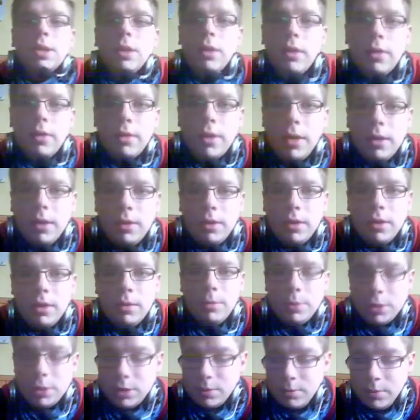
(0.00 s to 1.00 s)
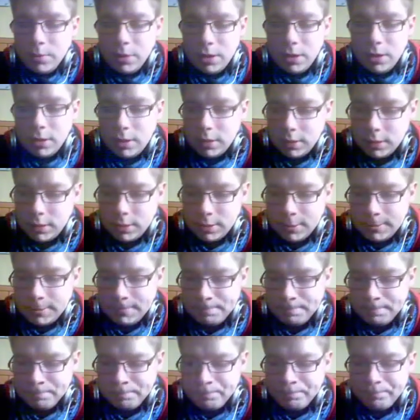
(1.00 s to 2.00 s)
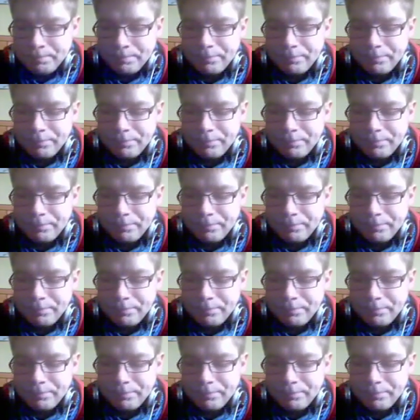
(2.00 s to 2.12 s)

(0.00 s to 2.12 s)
Dann habe ich mir ähm,